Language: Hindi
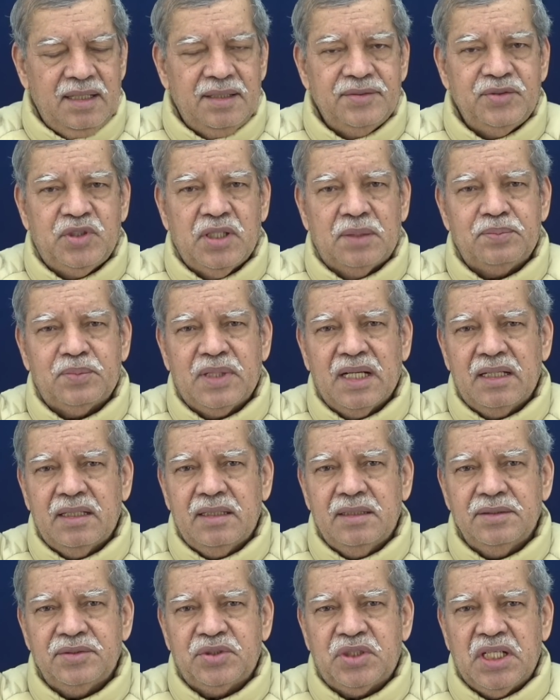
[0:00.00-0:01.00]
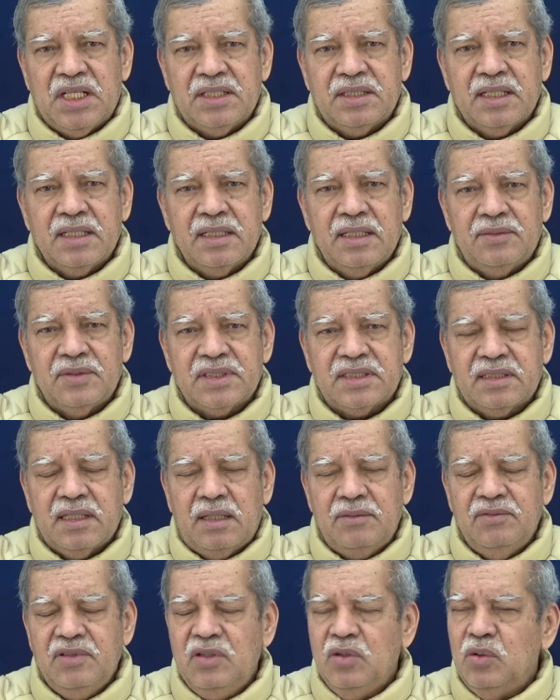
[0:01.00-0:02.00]
जब तक चेतन
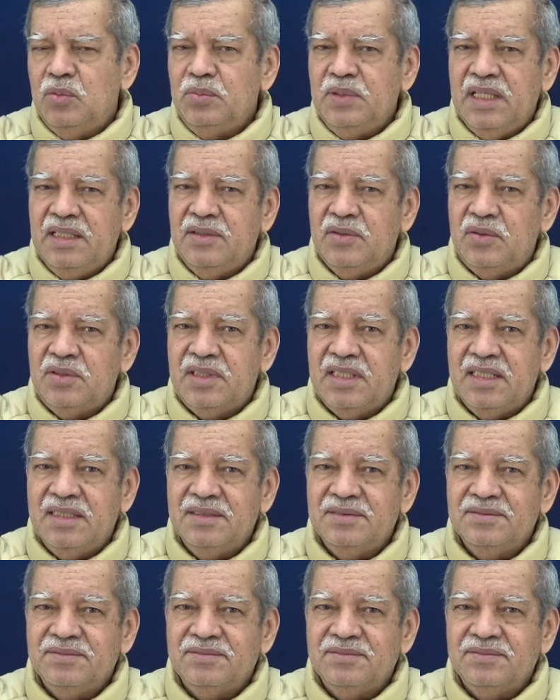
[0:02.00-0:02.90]
अवस्था विलोम नहीं होगी